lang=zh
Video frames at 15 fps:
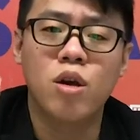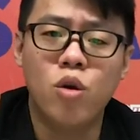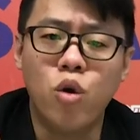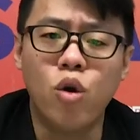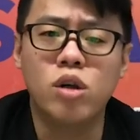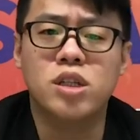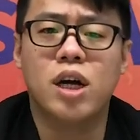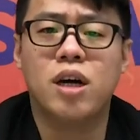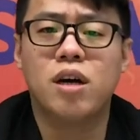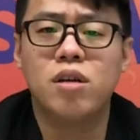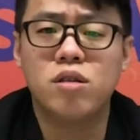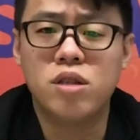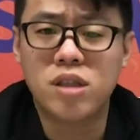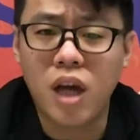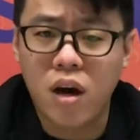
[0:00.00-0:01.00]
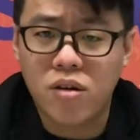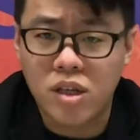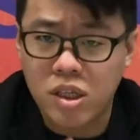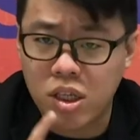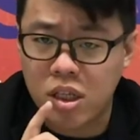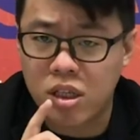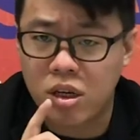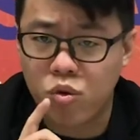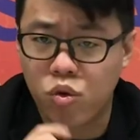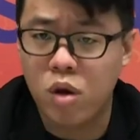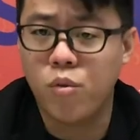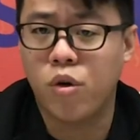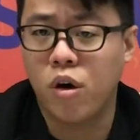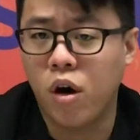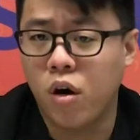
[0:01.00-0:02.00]
扩张到一定的规
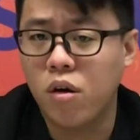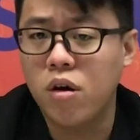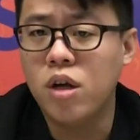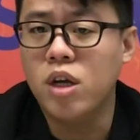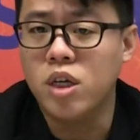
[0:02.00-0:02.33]
模后。